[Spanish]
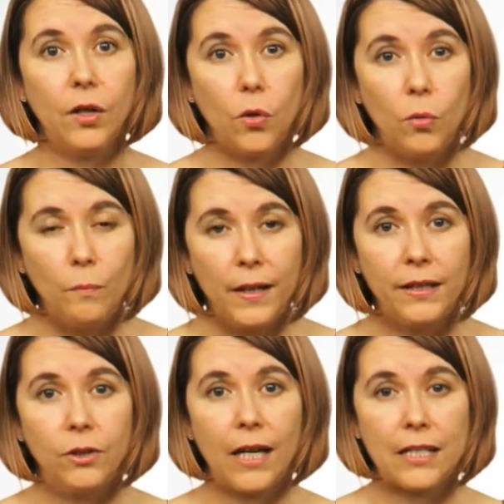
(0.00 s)

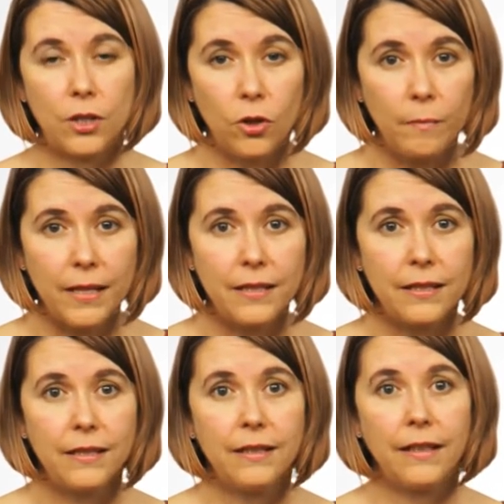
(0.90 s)
cumpliendo las
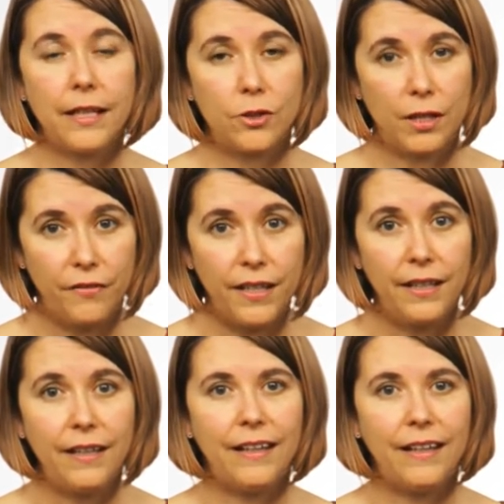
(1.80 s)
normas que nos define